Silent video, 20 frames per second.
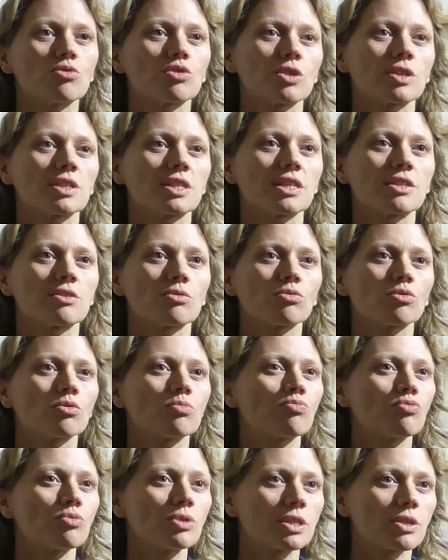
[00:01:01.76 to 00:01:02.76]
une sensation de
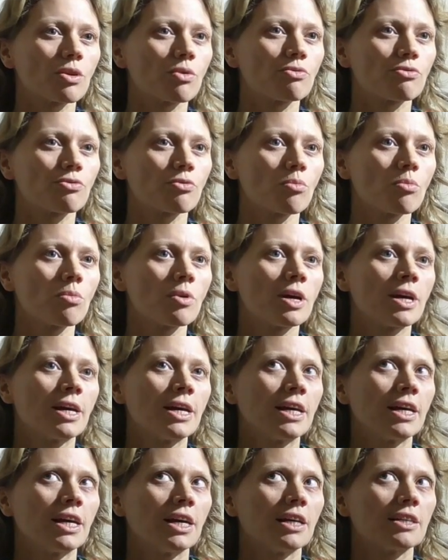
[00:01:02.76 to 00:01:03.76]
puissance en fond.
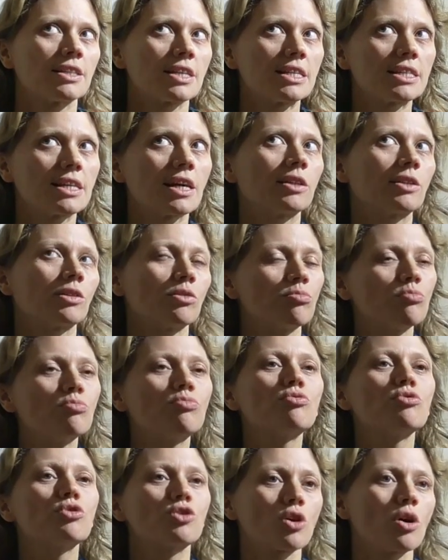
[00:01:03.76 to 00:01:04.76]
Et ça, ça a été une
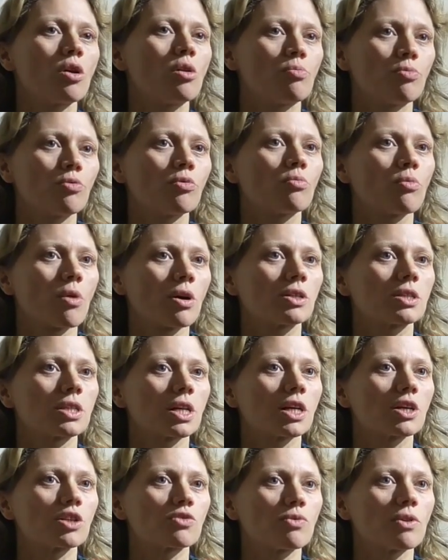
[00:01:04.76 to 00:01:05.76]
boussole pour moi.
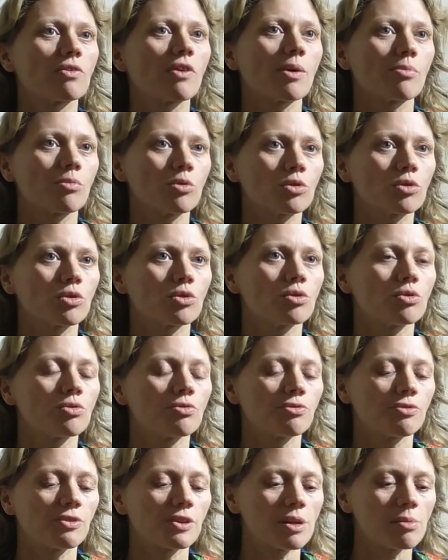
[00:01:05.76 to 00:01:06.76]
cest je voulais vraiment que le
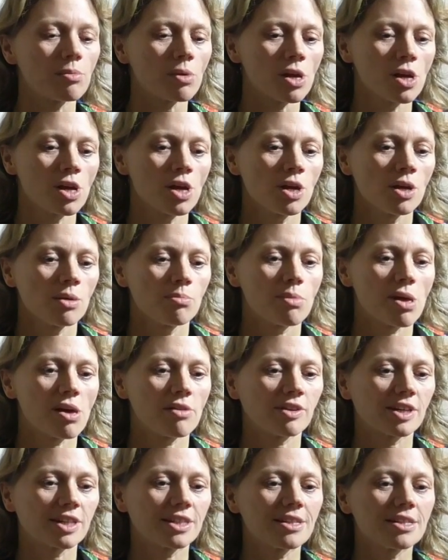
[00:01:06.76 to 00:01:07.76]
film, mais
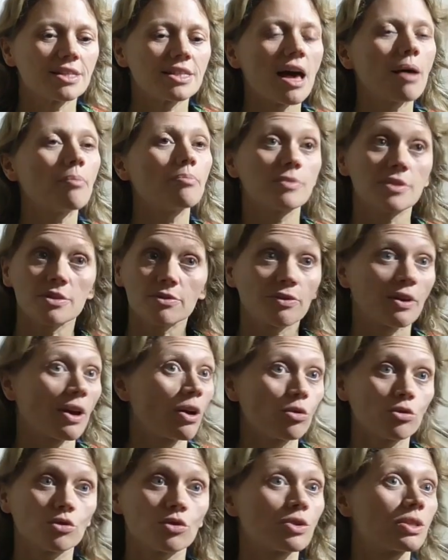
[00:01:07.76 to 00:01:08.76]
avec des armes
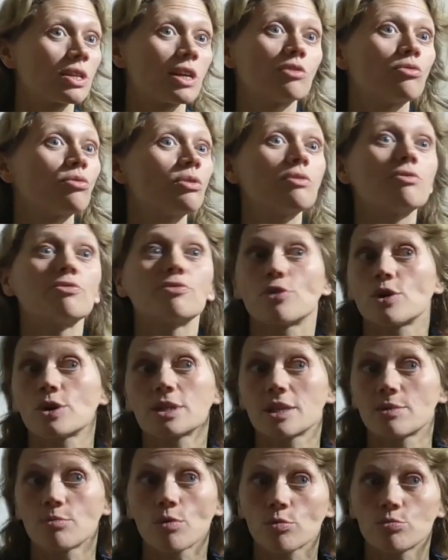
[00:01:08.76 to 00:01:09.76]
différentes de celles du livre,
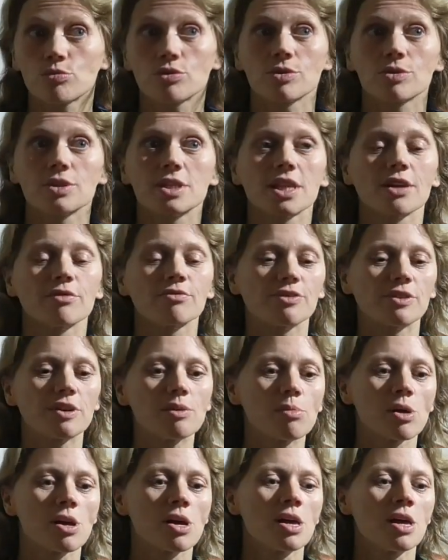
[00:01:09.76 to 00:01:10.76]
forcément, puisque c'est un
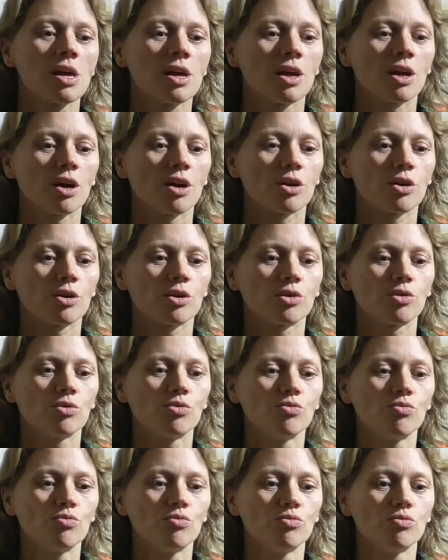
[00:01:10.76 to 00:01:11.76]
film, euh,
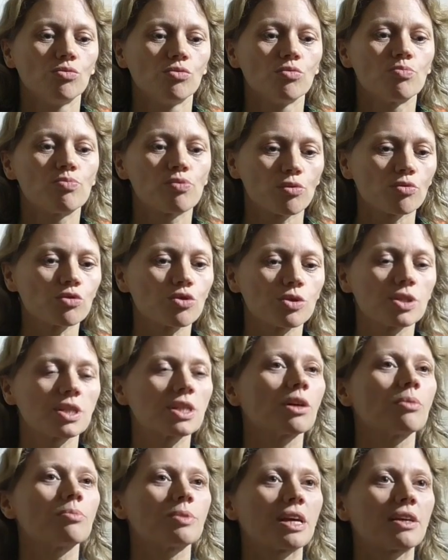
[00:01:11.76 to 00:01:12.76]
nous, plonge
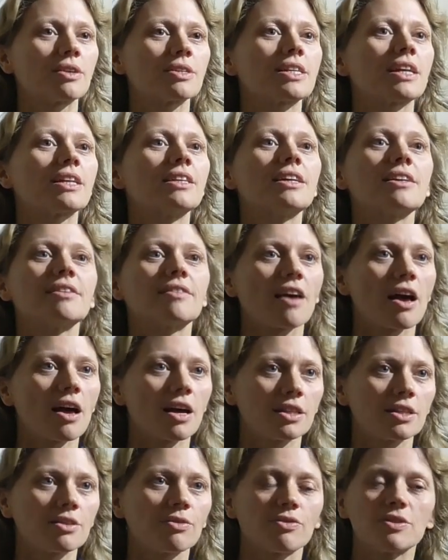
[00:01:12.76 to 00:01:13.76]
aussi comme ça dans un
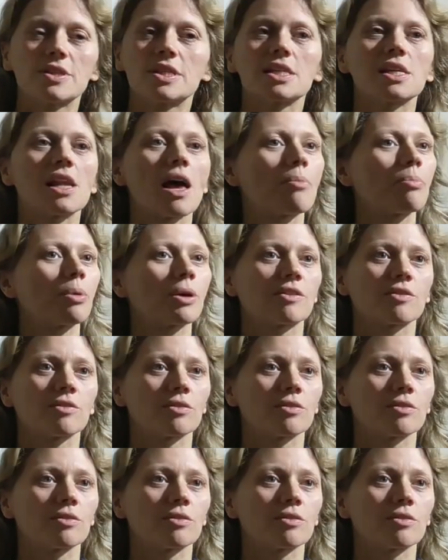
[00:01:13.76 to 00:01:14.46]
état difficile à,